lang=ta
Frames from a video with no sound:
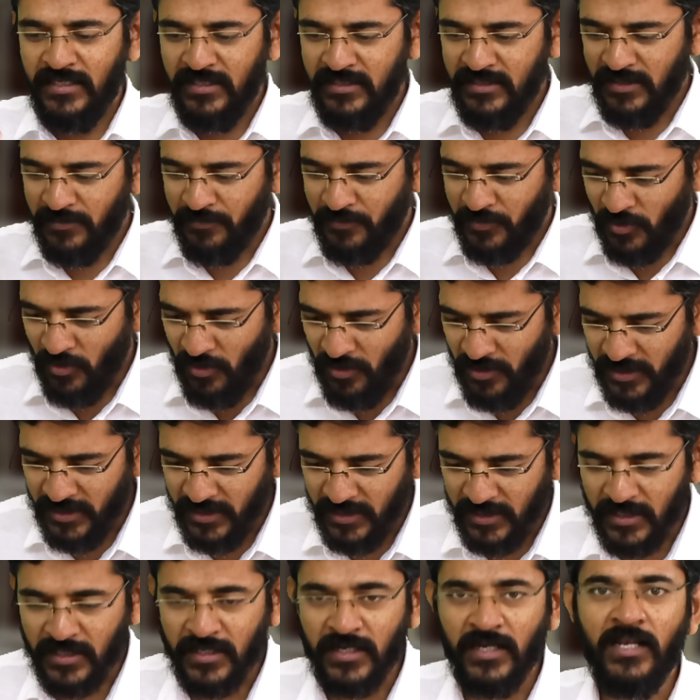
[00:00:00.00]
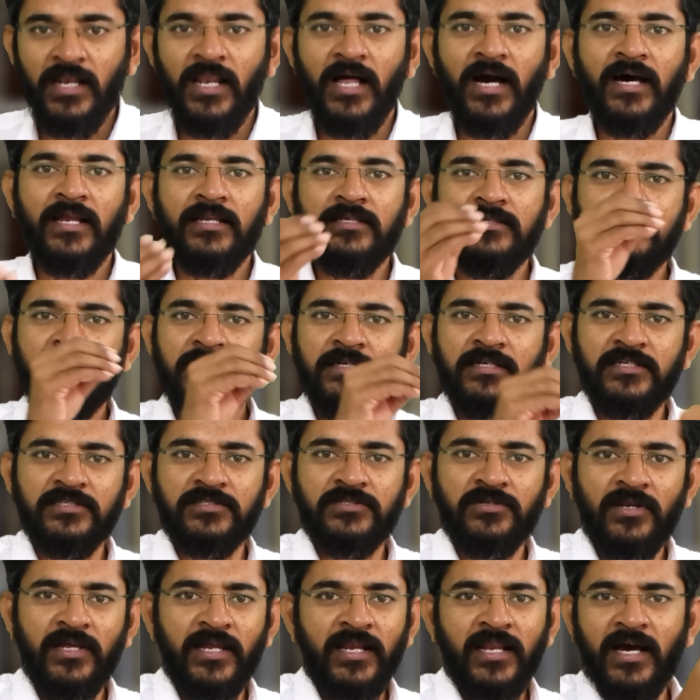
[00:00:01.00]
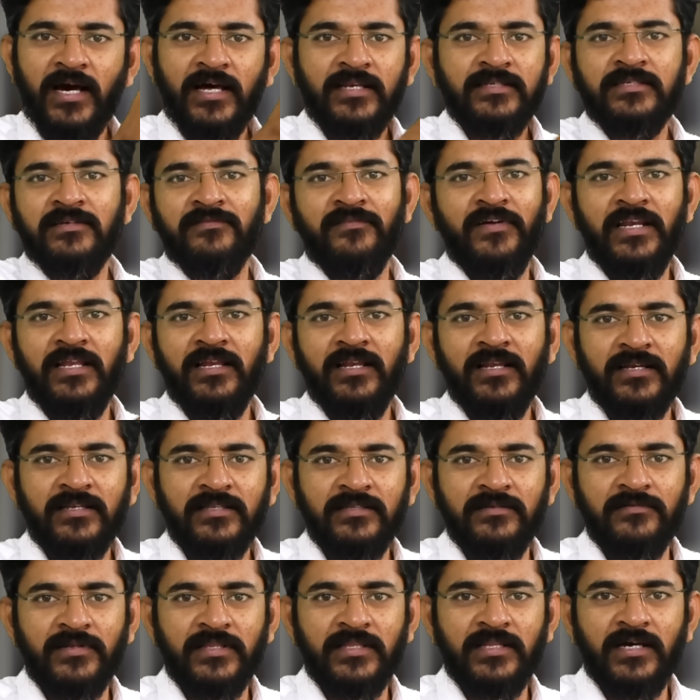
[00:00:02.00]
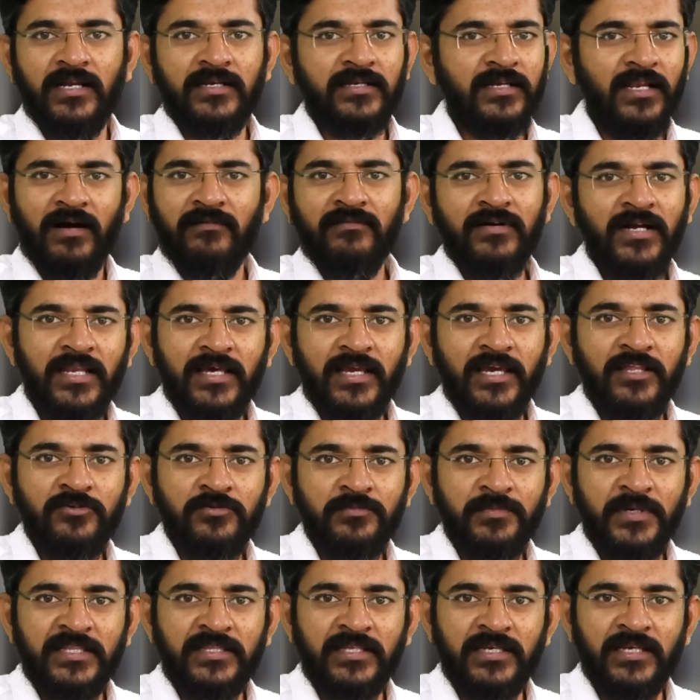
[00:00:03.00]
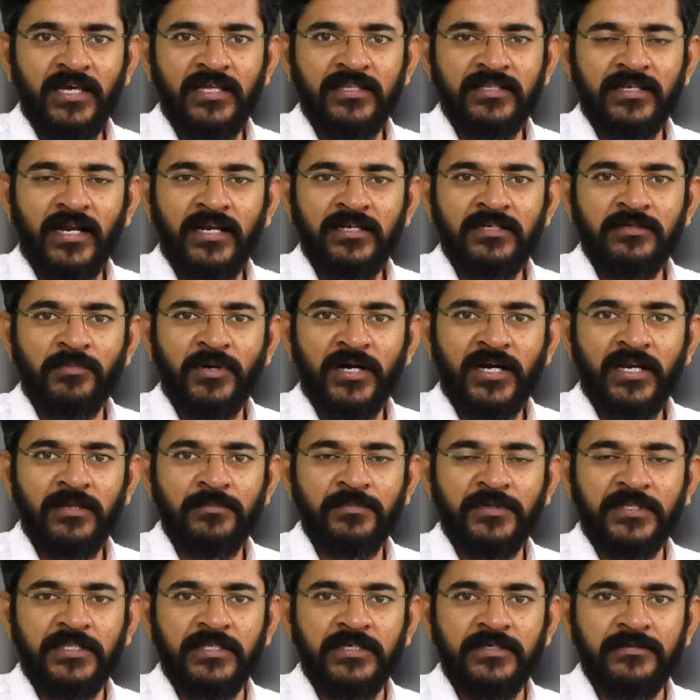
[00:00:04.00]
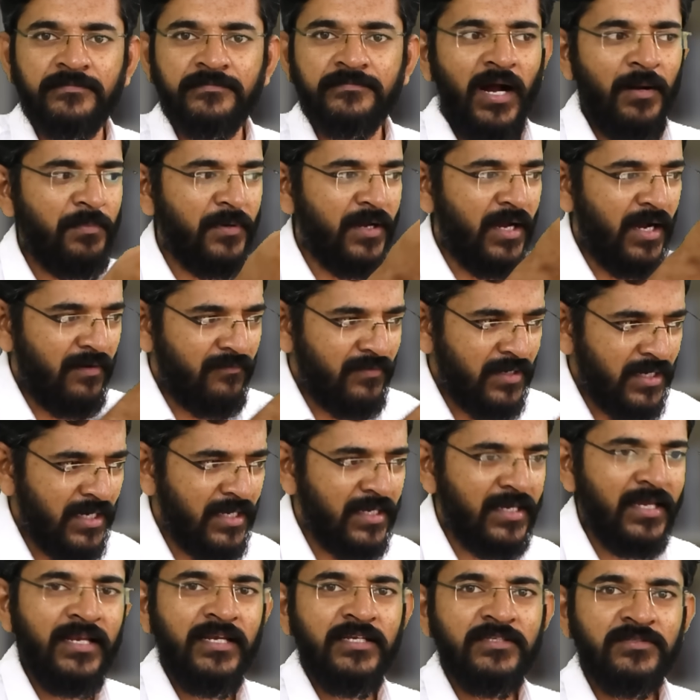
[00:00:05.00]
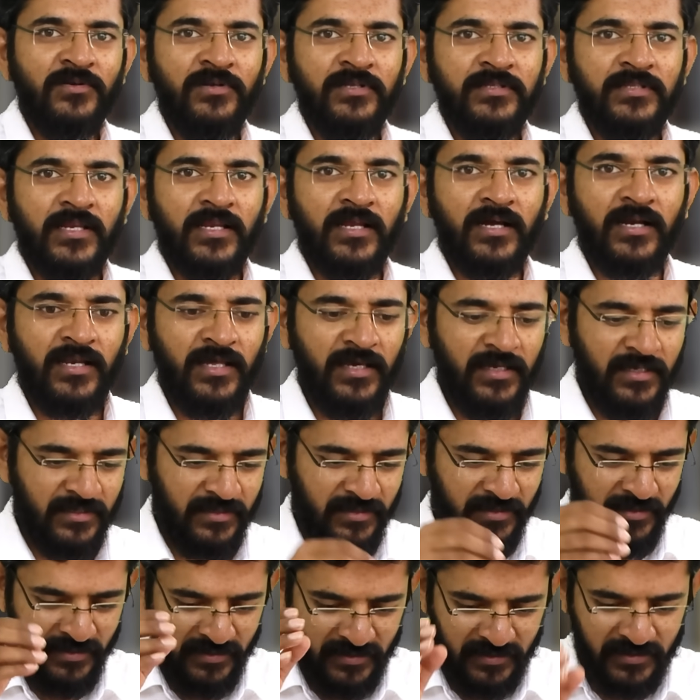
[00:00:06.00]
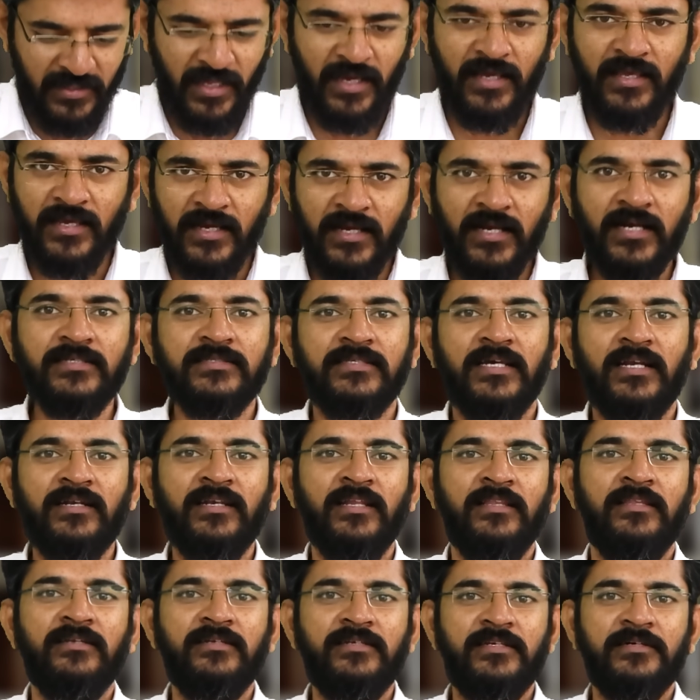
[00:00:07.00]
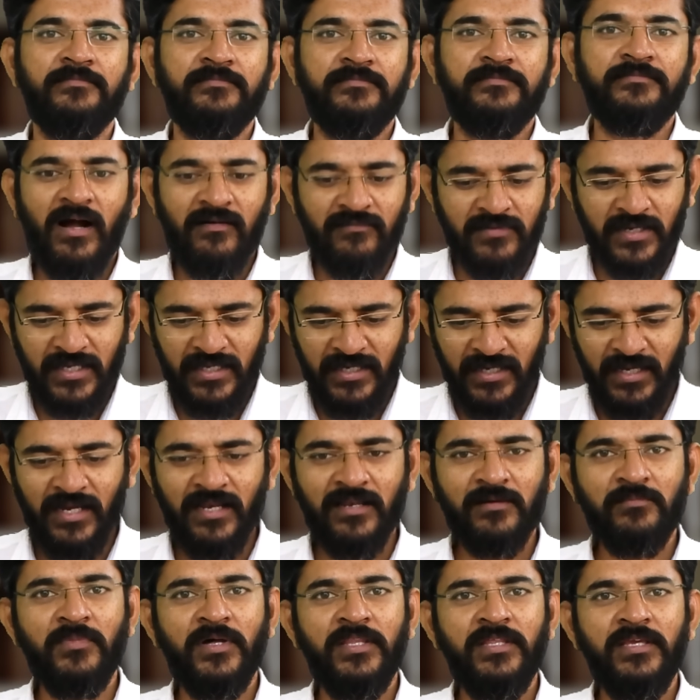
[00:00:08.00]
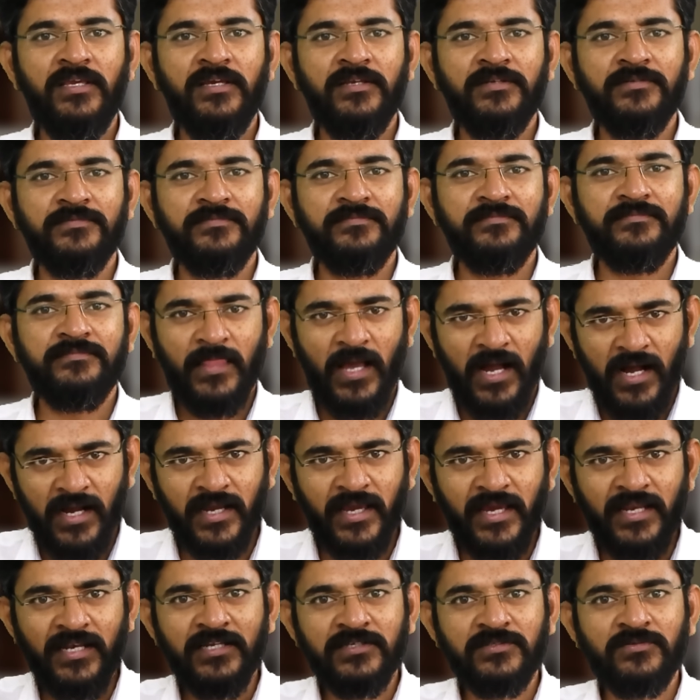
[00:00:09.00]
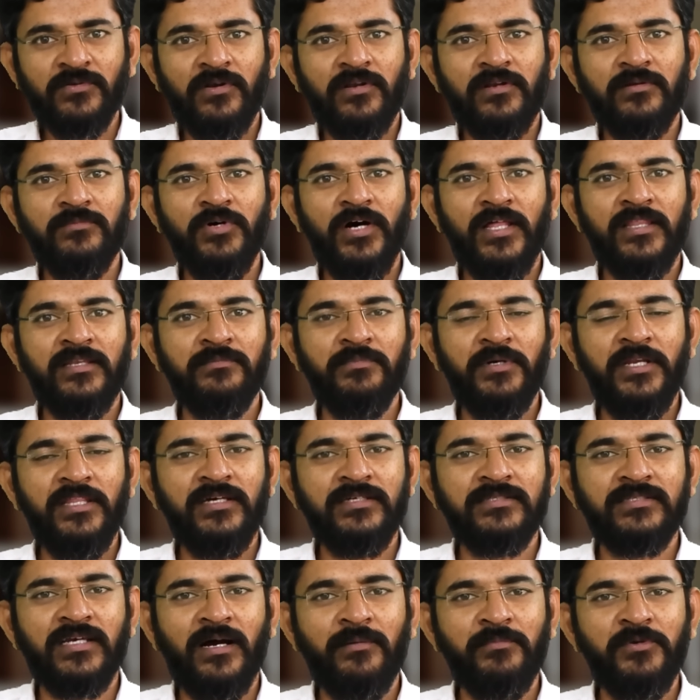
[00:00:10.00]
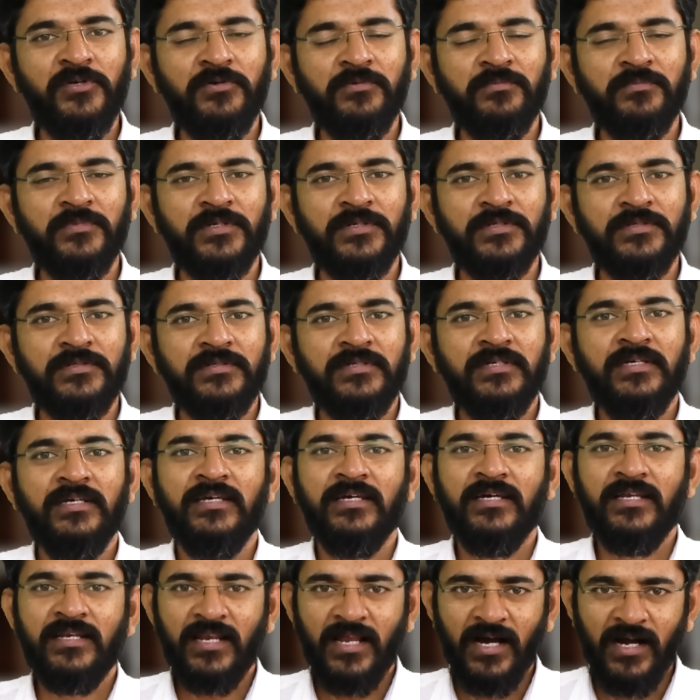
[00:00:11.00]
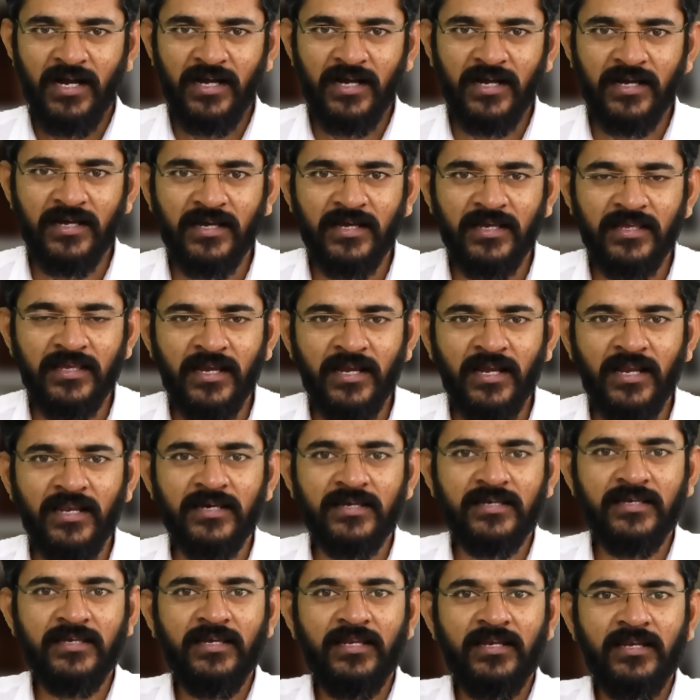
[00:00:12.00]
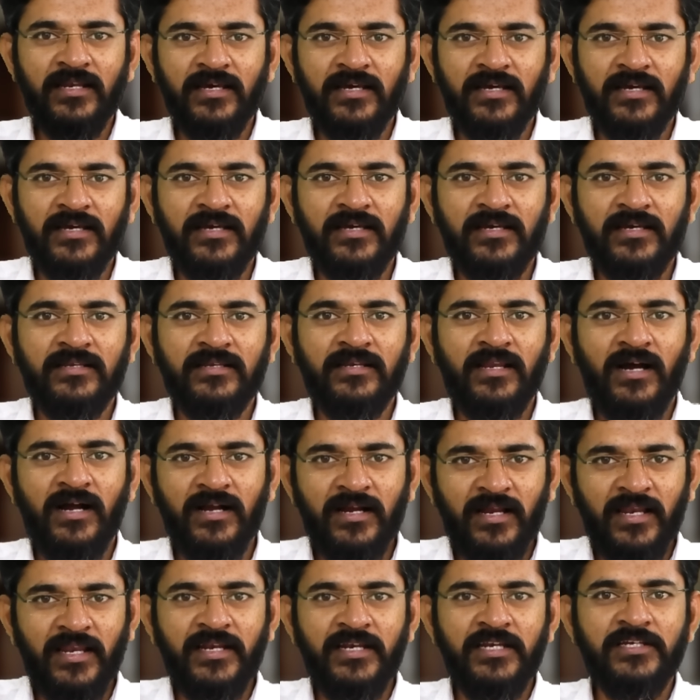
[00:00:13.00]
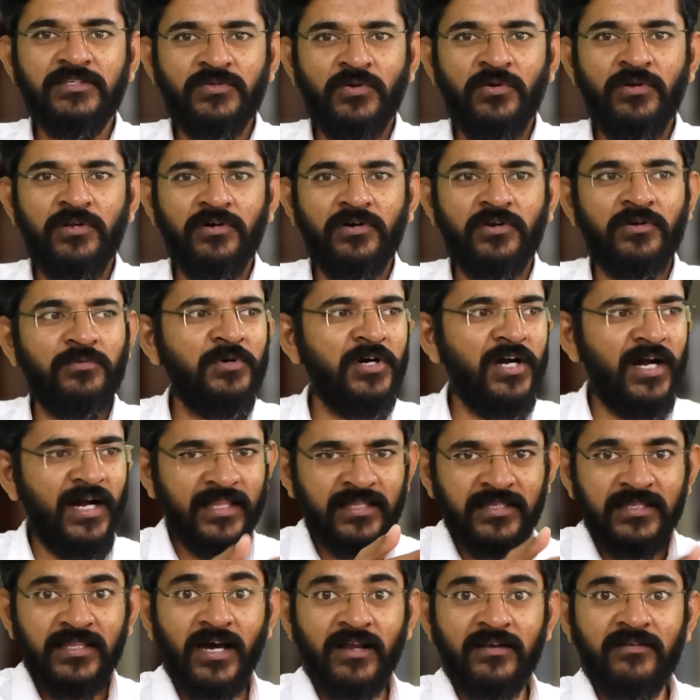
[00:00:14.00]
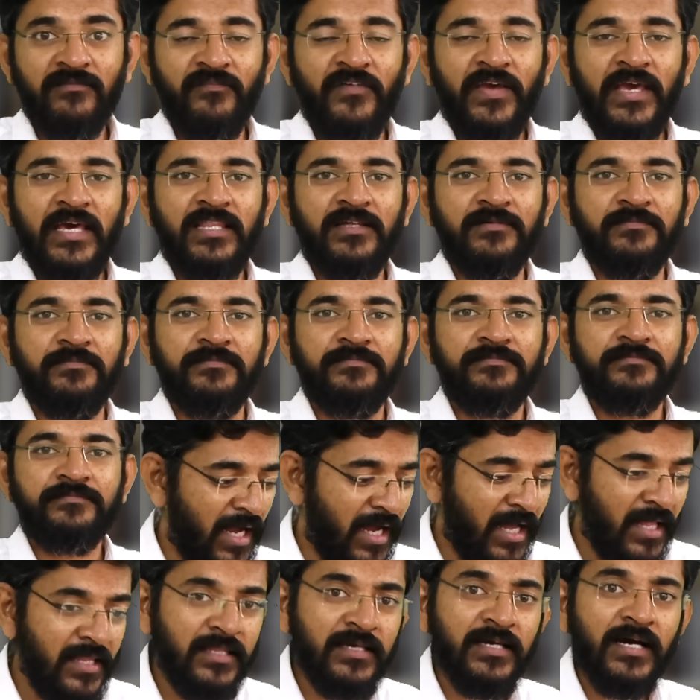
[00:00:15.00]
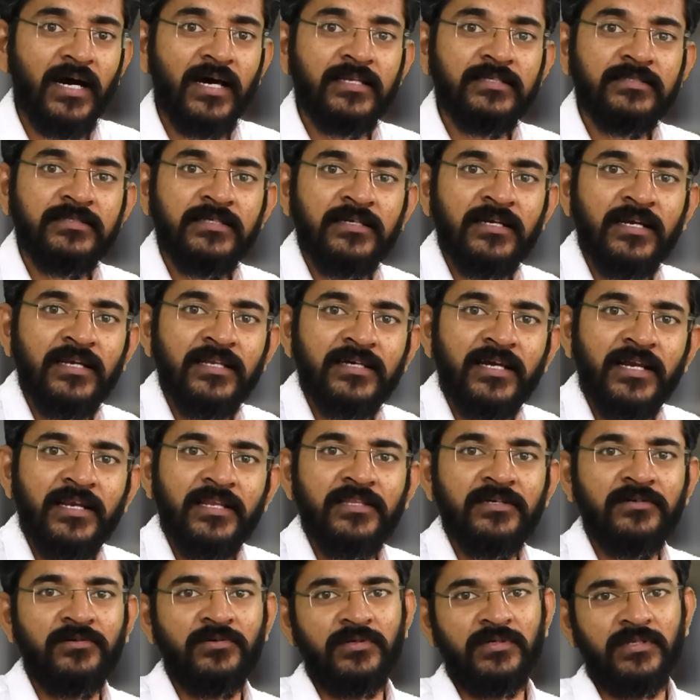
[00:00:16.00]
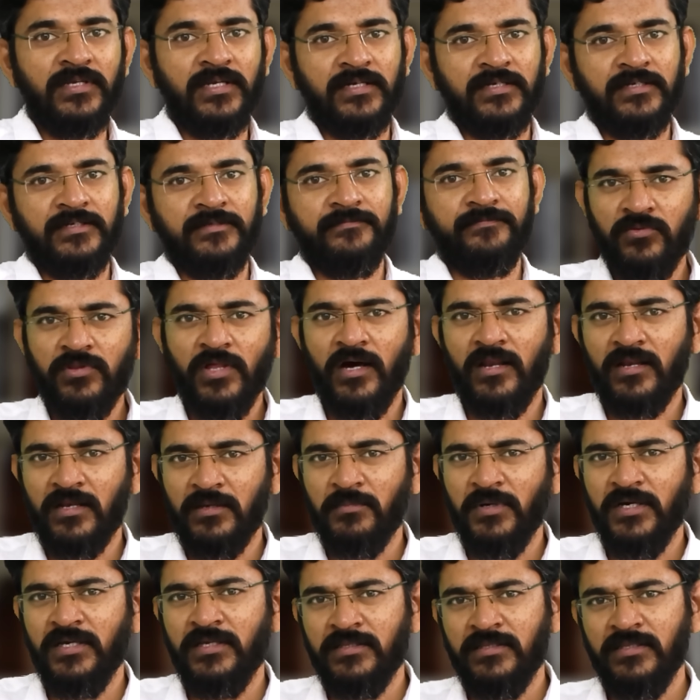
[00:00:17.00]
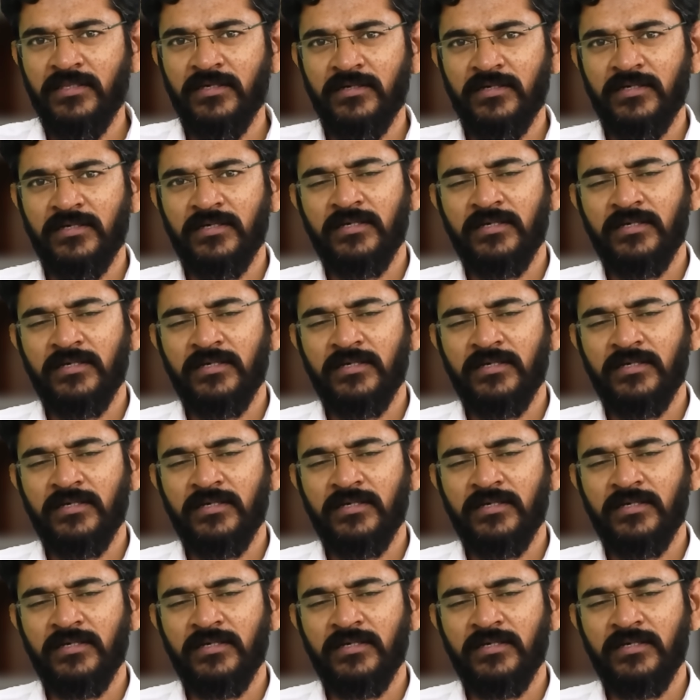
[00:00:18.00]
இந்த புரோகிதர்கள் அரசன் சொல்லி ஏன்னா அரசன் வெளியிலிருந்து வந்தார்கள் அவங்களுக்கு எதுவுமே தெரியாது நாட்டு மக்களை பத்தி அப்ப அவங்களுக்கு என்ன சொல்லி தராங்கன்னா இதுதான் எங்க சட்டத்திட்டம் அவங்க எங்களை மதிக்கணும் நாங்க என்ன சொல்றோமோ அதன்படி தான் சாமி கும்பிடணும் நான் எங்களுக்கு என்ன நாங்கள் என்ன சொல்லுகிறோமோ அதுதான் வேதம் அதை அரசர்களுக்கு எழுதி கொடுக்குறாங்க உதாரணமா இந்த